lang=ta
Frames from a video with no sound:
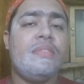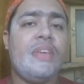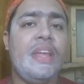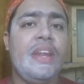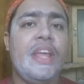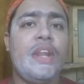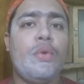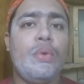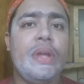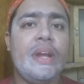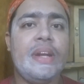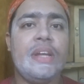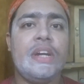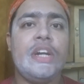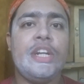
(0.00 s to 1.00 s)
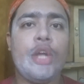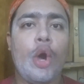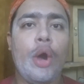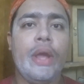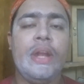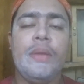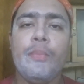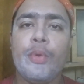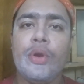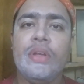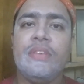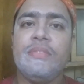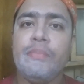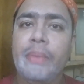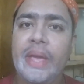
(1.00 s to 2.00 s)
ஸ்கின்ல இருக்கக்கூடிய டர்ட் ஆயில்
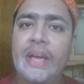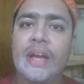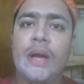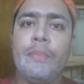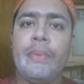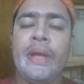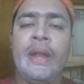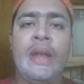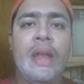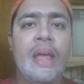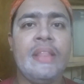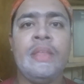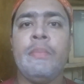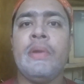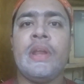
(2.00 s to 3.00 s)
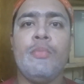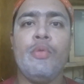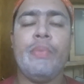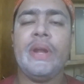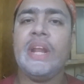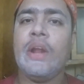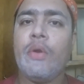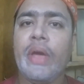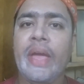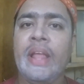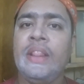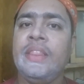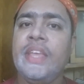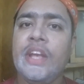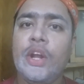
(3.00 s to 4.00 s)
இம்ப்ரூவ்டிஸ் மேக்கப் எல்லாத்தையுமே ரிமூவ் பண்ணி நல்ல
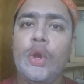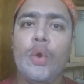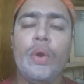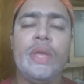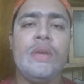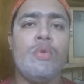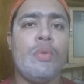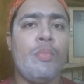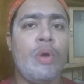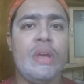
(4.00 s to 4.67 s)
ஹெல்த்தி க்ளோயிங் ஒரு